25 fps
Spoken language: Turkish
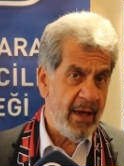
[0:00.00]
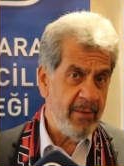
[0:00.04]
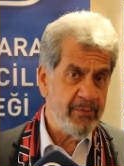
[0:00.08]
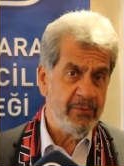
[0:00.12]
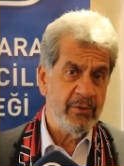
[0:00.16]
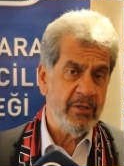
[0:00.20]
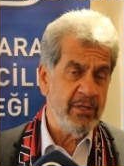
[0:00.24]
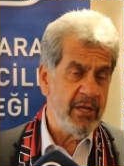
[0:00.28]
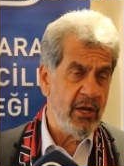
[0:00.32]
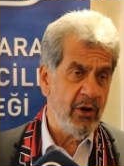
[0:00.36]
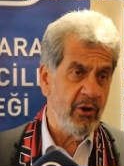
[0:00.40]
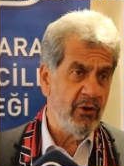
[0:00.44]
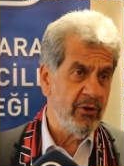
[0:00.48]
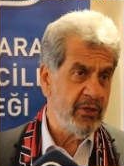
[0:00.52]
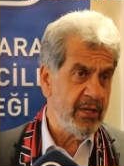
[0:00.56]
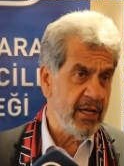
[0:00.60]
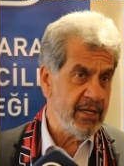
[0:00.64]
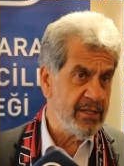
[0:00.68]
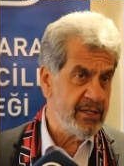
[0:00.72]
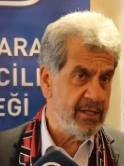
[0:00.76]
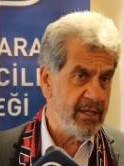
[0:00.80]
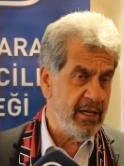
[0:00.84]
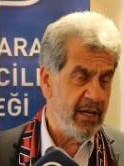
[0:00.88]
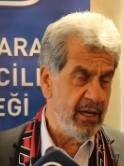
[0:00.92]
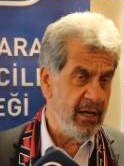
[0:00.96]
hepsinden
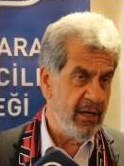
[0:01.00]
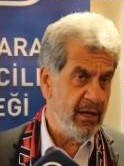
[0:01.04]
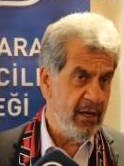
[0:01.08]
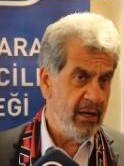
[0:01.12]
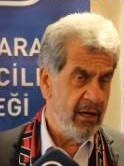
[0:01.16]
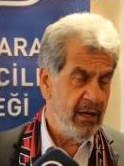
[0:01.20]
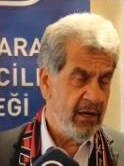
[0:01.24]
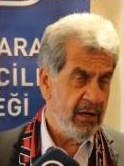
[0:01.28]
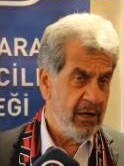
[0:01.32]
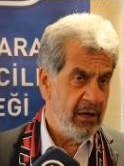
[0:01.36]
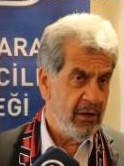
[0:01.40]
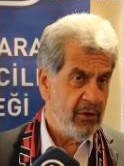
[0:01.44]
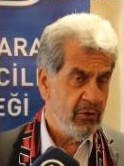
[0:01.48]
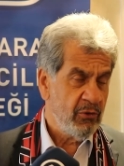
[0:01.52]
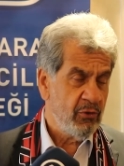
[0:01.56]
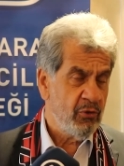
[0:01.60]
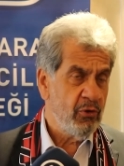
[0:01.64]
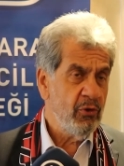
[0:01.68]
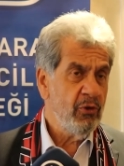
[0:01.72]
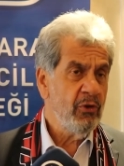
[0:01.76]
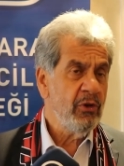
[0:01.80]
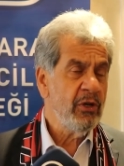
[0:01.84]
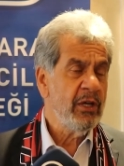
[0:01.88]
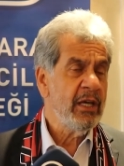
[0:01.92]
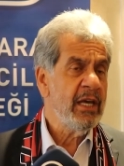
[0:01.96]
ötesi
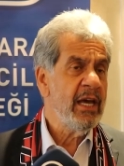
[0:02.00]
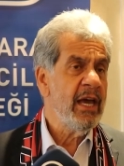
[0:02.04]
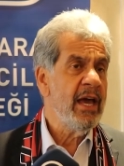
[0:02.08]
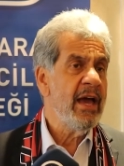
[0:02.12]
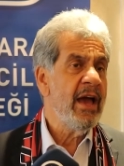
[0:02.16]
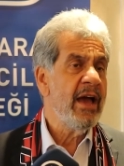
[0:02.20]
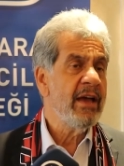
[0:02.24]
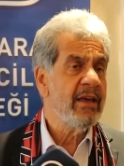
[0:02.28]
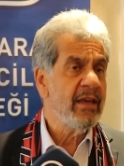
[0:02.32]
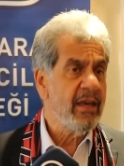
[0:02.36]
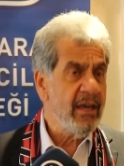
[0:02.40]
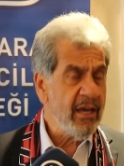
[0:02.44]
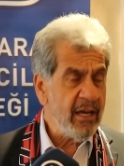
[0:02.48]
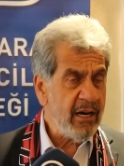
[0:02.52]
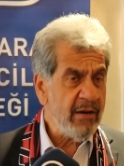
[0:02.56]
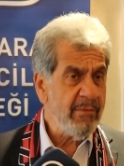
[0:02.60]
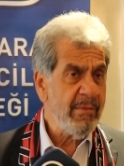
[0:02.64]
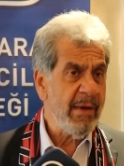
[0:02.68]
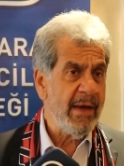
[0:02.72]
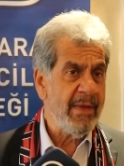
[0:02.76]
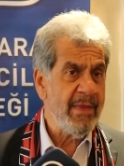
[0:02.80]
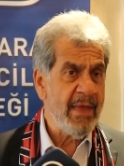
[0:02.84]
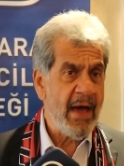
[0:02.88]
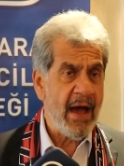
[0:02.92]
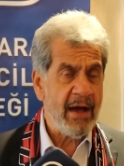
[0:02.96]
Türkiye'ye
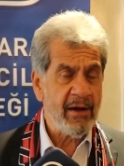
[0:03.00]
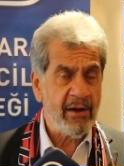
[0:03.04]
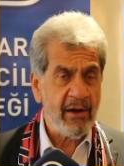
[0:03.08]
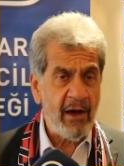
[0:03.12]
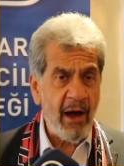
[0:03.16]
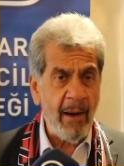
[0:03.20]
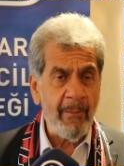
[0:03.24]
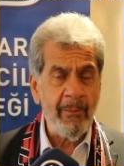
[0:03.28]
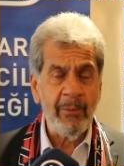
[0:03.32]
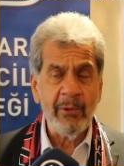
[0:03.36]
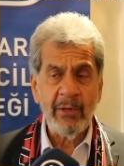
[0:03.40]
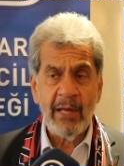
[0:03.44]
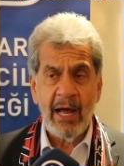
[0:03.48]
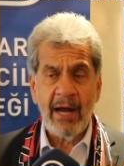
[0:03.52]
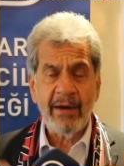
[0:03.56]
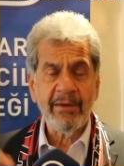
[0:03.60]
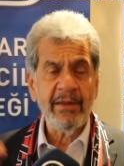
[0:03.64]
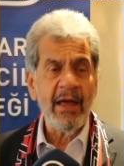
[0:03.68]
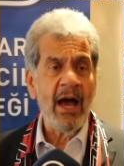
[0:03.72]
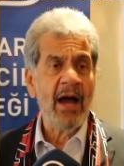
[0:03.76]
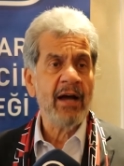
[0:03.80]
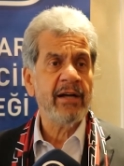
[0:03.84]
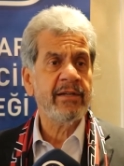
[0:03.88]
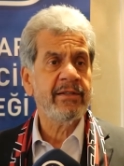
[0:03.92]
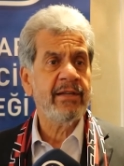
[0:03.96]
girmeden
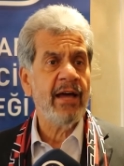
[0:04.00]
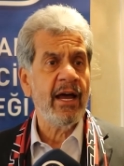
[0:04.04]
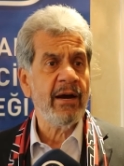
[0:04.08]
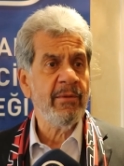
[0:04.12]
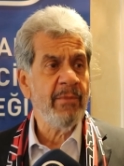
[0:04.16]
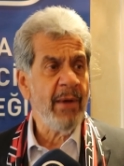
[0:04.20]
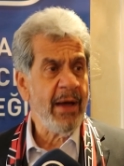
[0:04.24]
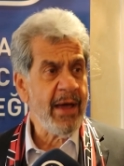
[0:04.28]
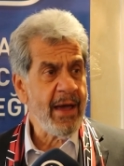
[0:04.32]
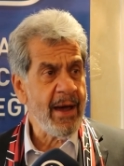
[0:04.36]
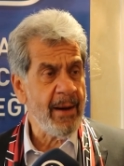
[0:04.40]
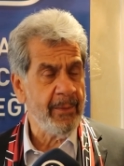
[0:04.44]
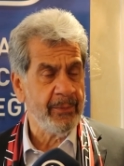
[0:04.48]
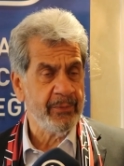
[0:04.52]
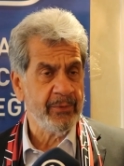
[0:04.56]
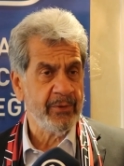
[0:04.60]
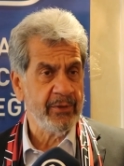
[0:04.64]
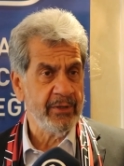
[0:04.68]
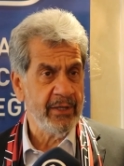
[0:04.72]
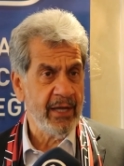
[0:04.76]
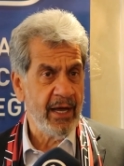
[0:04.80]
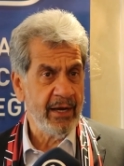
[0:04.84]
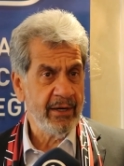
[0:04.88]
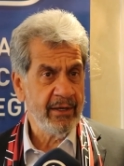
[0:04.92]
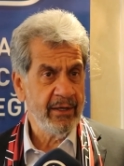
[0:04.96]
kapılarda aktarma
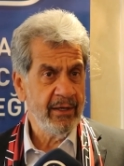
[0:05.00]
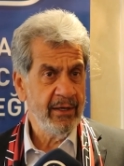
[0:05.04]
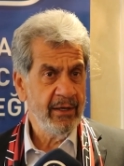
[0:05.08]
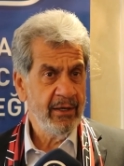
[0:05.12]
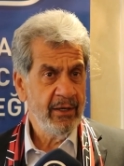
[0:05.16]
yaptılar.